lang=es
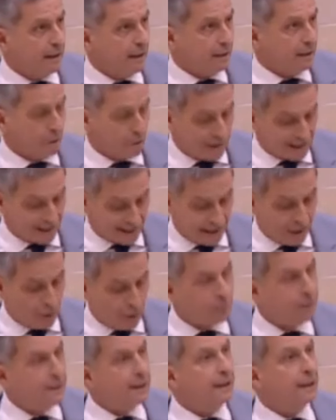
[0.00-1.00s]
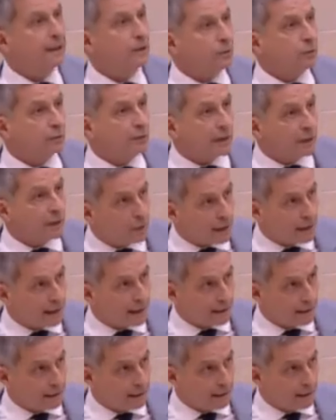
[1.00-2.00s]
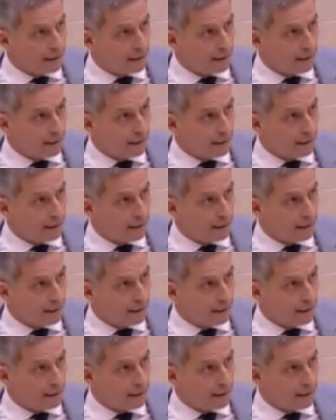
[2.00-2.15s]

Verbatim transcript: Entonces, ¿qué nos vienen a contar hoy aquí?